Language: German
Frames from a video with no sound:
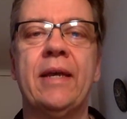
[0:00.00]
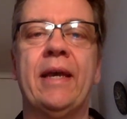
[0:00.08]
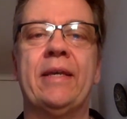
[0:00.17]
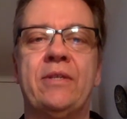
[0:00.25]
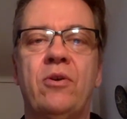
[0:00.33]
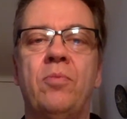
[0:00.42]

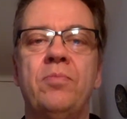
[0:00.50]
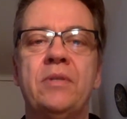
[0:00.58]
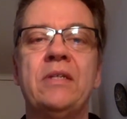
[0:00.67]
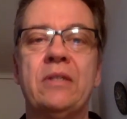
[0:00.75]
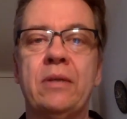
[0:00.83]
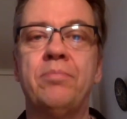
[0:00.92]
Es kommt
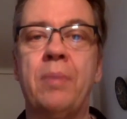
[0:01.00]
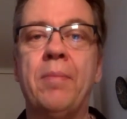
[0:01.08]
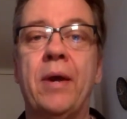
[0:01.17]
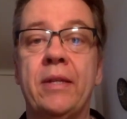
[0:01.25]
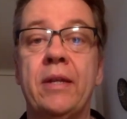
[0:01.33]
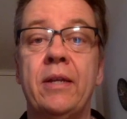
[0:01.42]
nicht
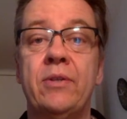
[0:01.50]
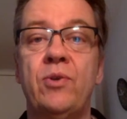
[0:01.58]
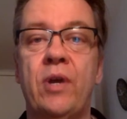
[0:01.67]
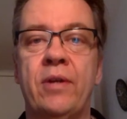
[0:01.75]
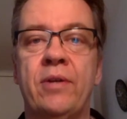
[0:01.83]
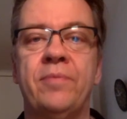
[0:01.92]
beim anderen
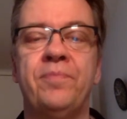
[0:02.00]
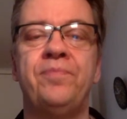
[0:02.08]
so an.